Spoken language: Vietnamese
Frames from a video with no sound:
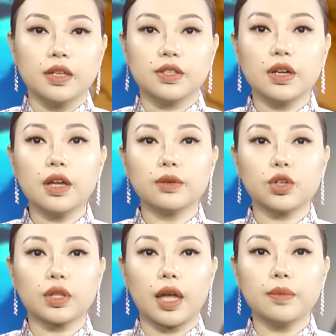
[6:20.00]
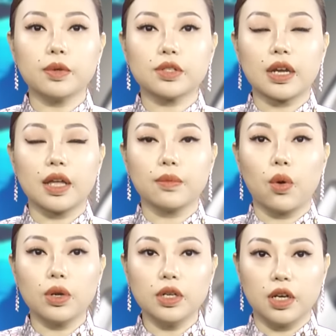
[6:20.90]
Dữ liệu cho thấy một gia đình
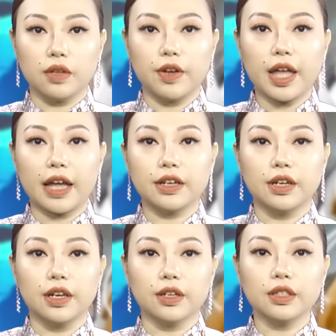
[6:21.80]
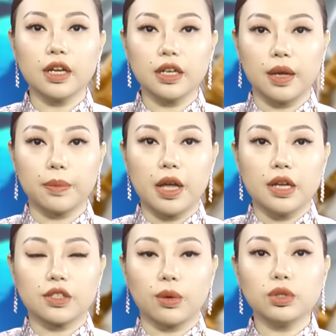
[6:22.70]
4 người với hai người lớn thất nghiệp
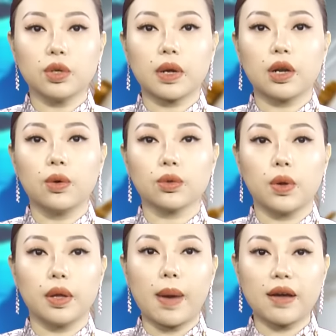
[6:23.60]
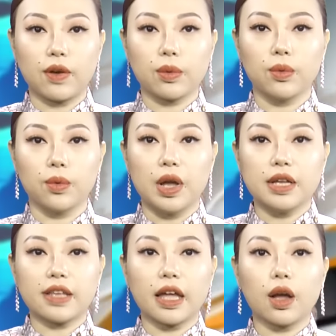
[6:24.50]
sống trong căn hộ thuê 3 phòng ngủ
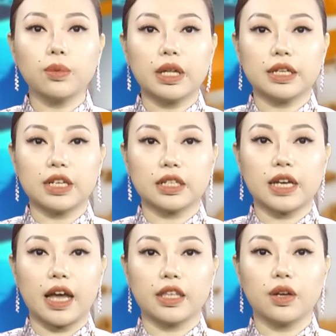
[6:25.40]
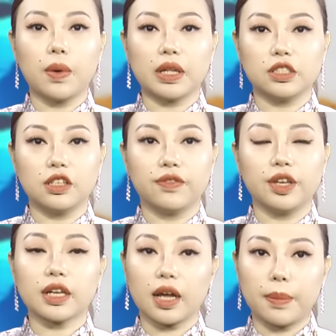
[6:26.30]
sẽ không thể trang trải những khoản chi
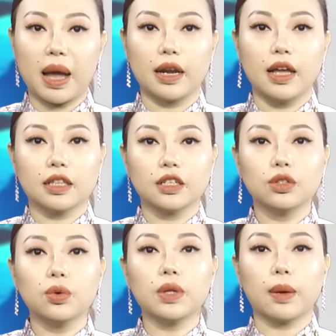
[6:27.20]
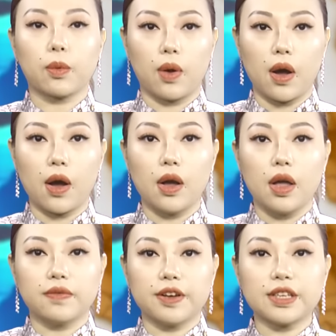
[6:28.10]
phí căn bản từ thu nhập của họ
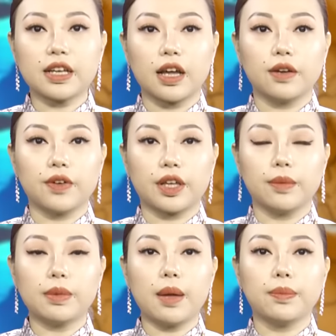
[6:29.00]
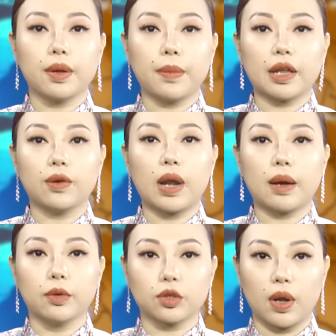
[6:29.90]
và sẽ cần phải kiếm thêm 17 đô
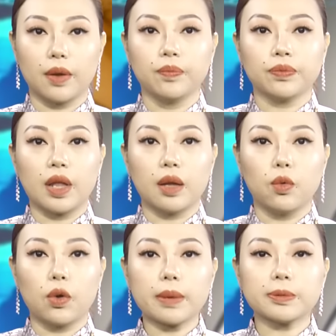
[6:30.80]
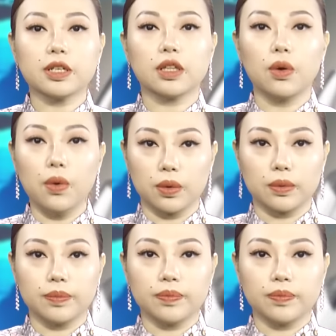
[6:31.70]
la một tuần để bù đắp sự thiếu hụt.